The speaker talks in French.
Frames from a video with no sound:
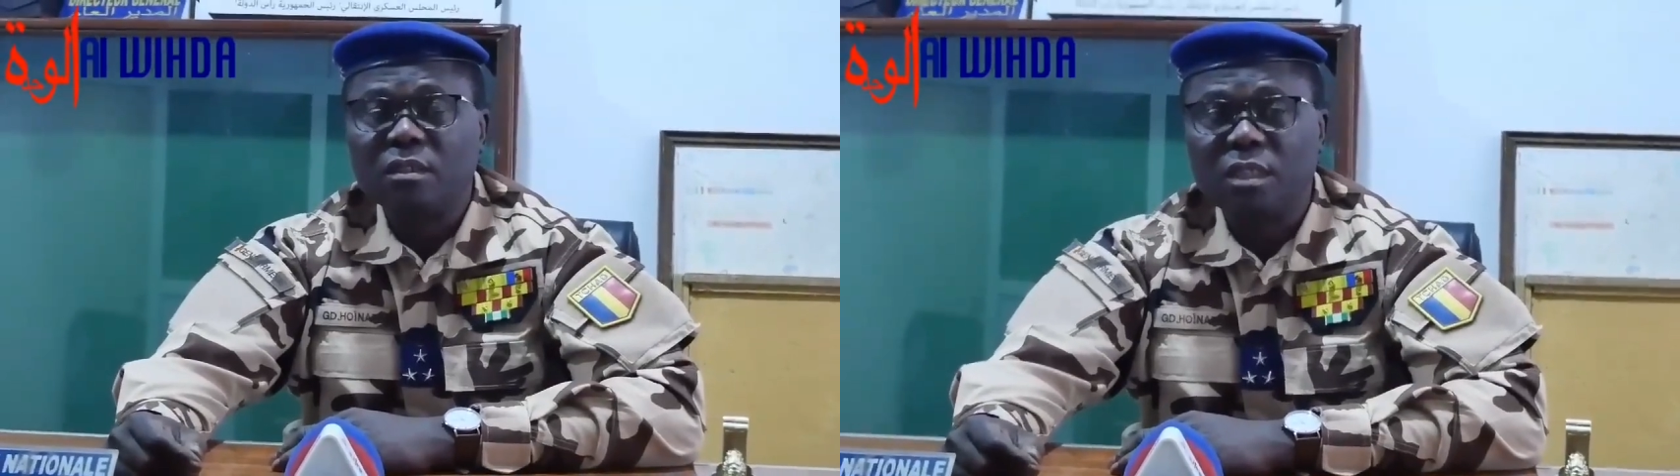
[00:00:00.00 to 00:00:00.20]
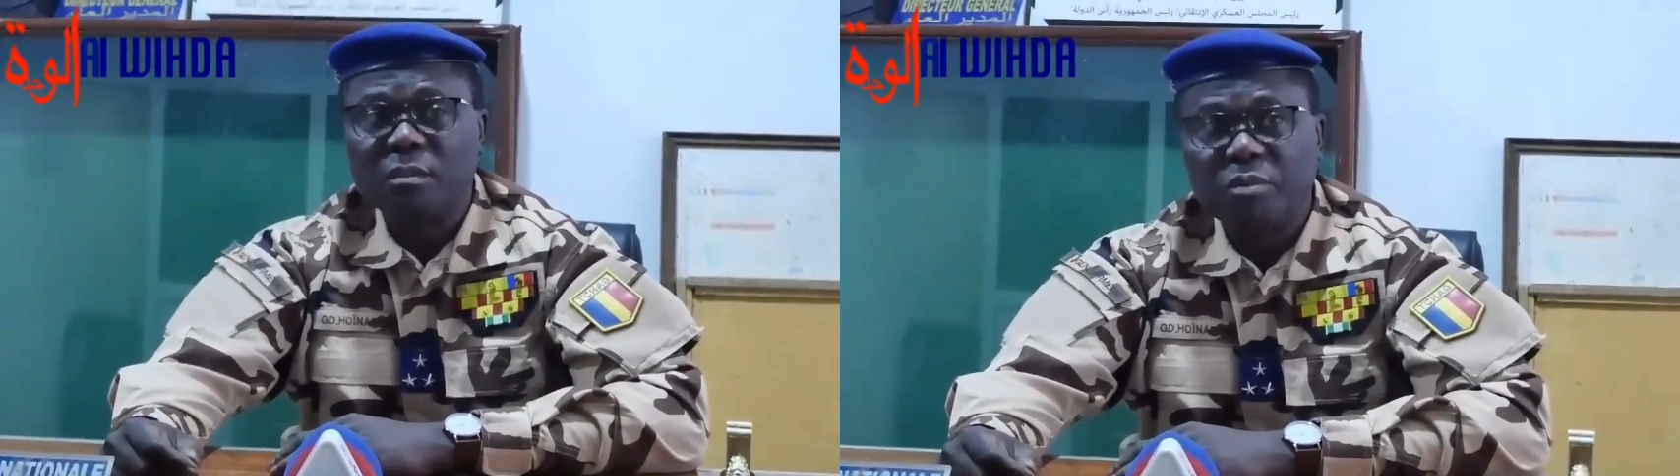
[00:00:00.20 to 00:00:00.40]

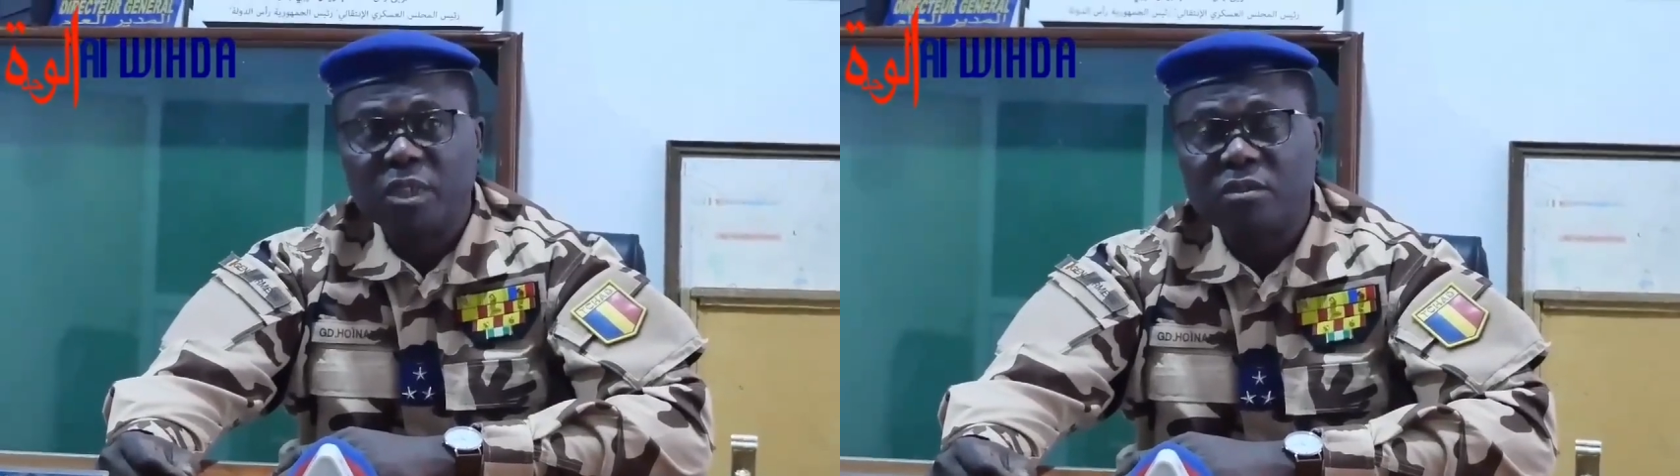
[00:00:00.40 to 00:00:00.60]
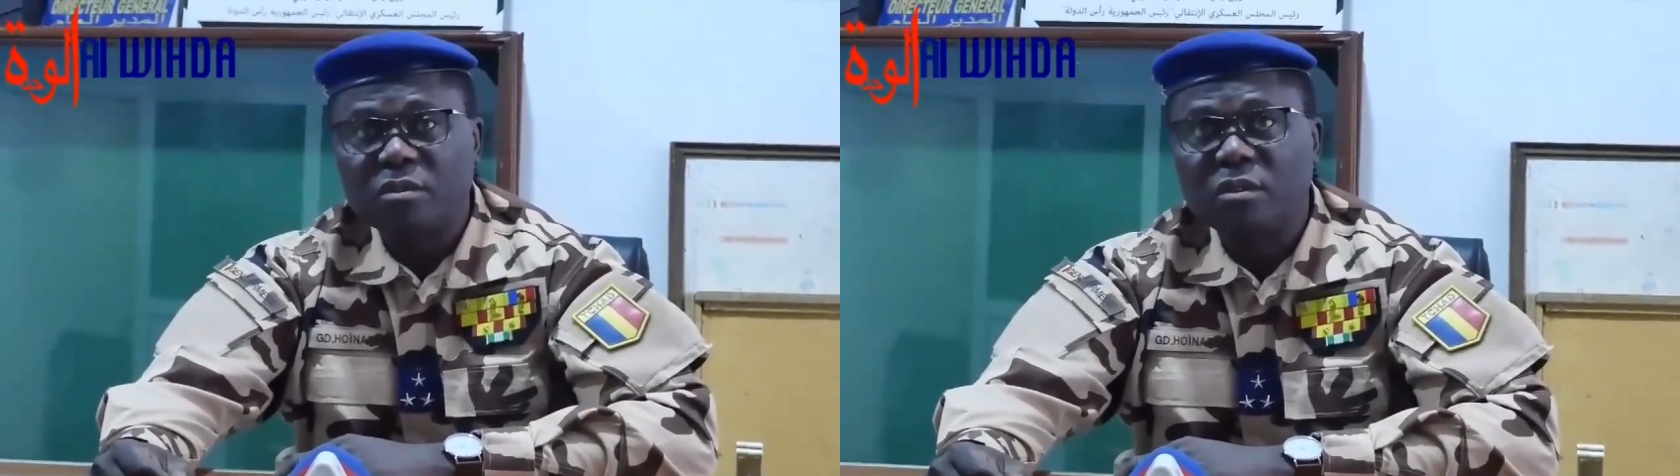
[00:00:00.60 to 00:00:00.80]
des
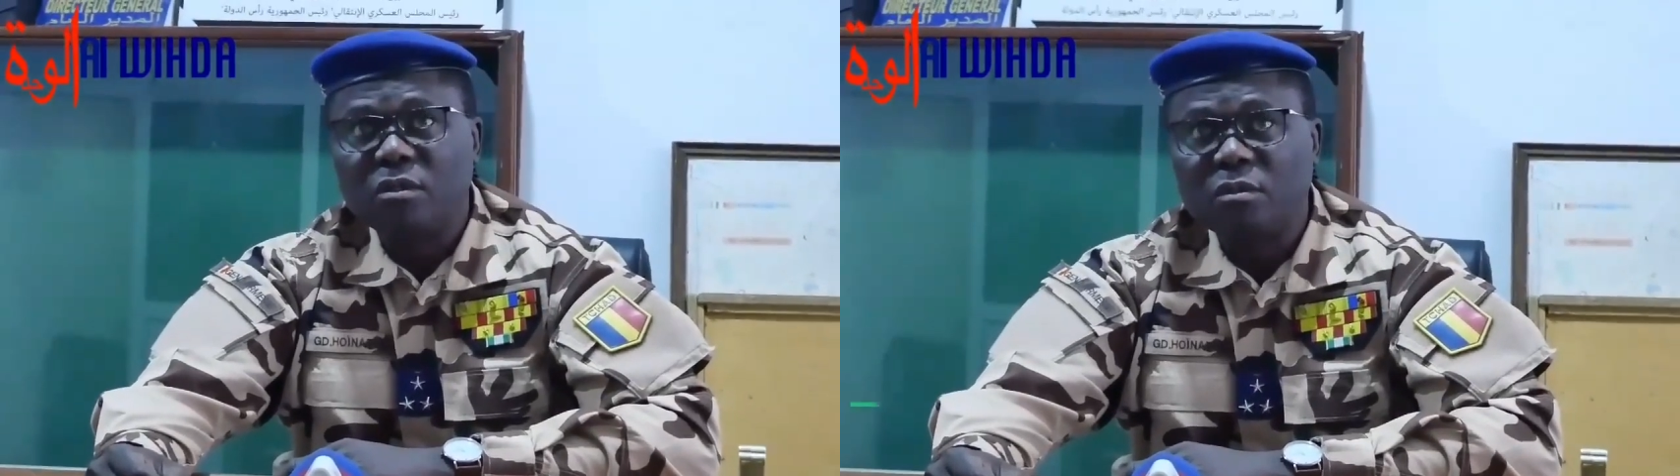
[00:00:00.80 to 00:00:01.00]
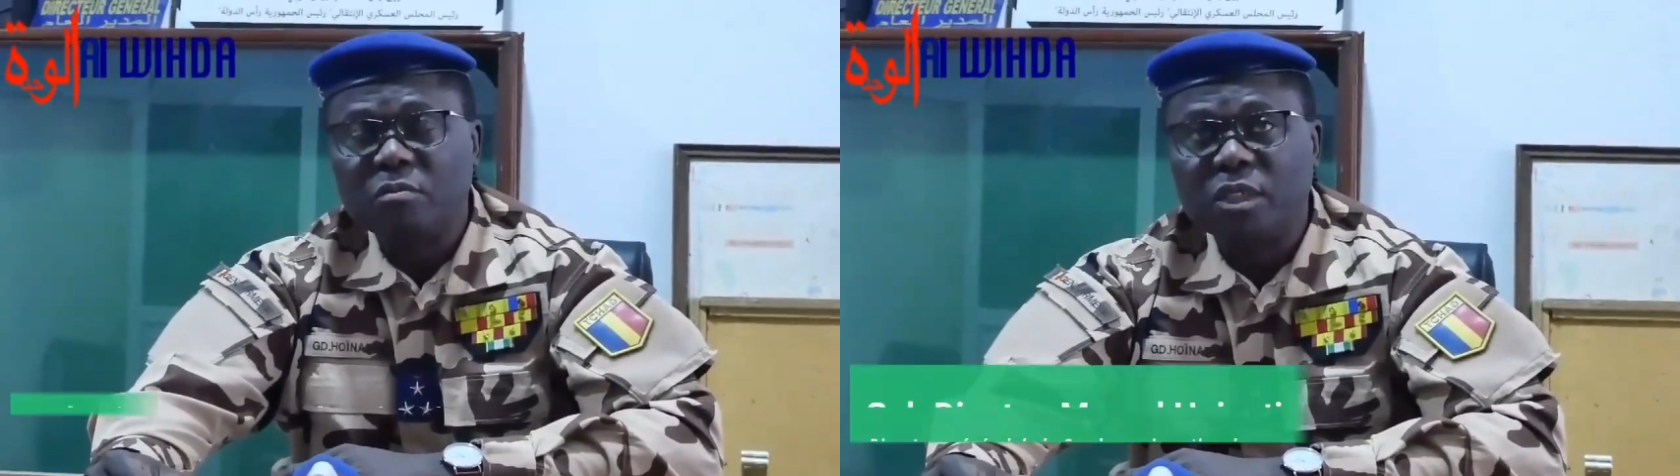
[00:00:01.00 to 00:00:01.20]
personnes et
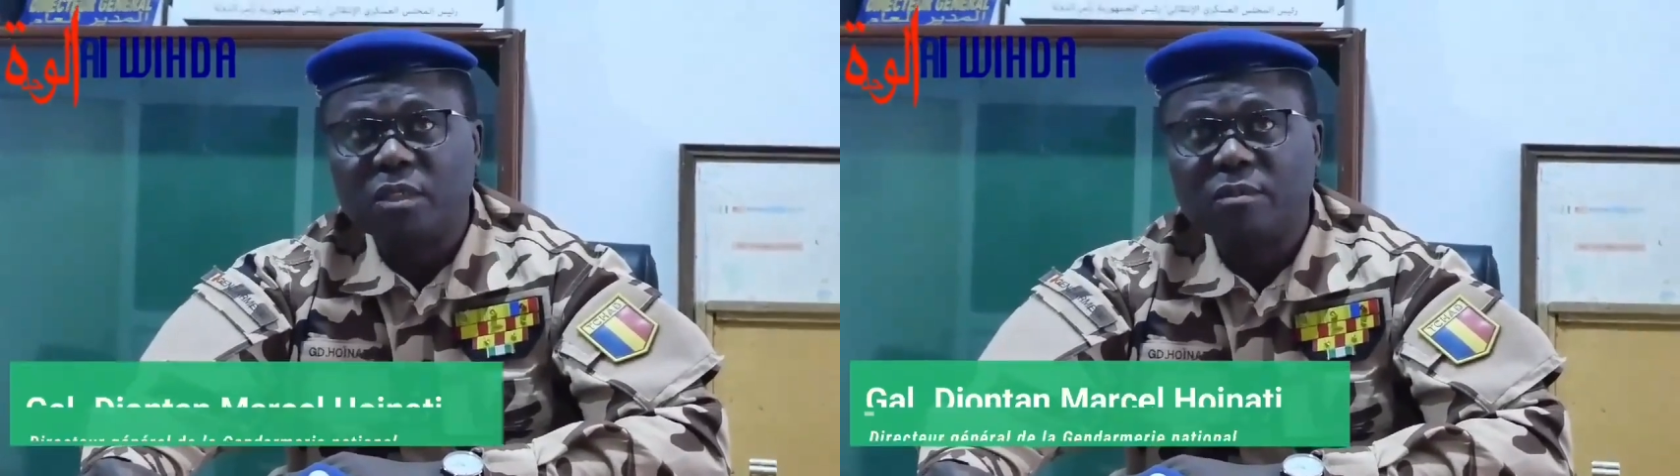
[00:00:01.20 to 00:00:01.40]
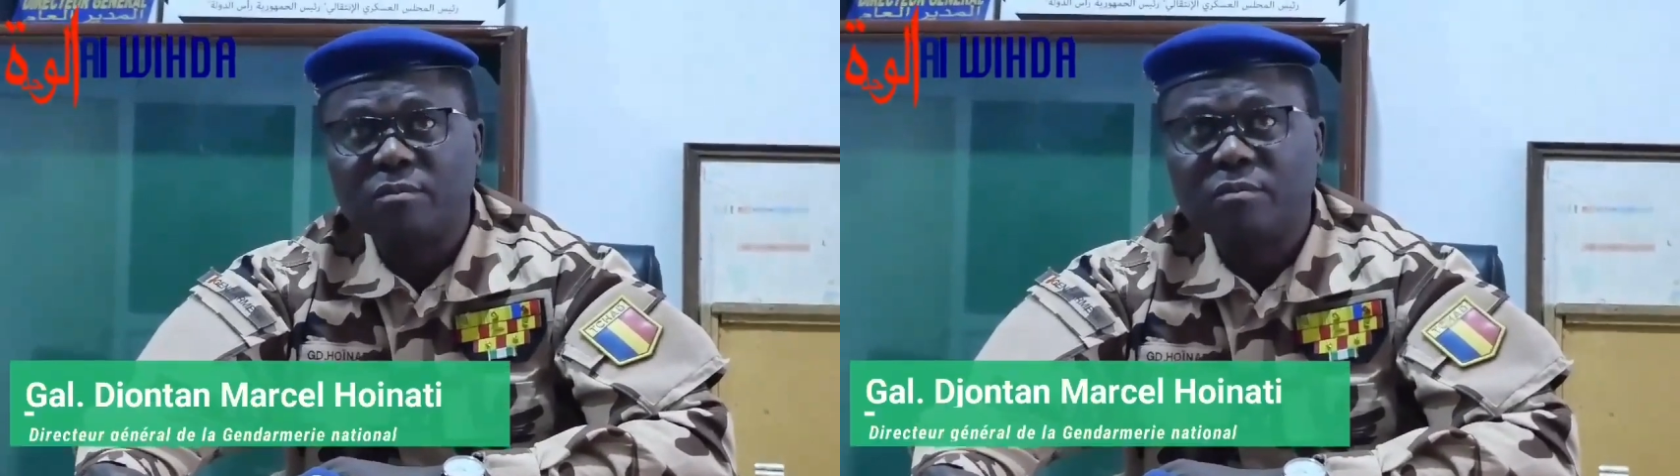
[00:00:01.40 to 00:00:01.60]
leurs biens.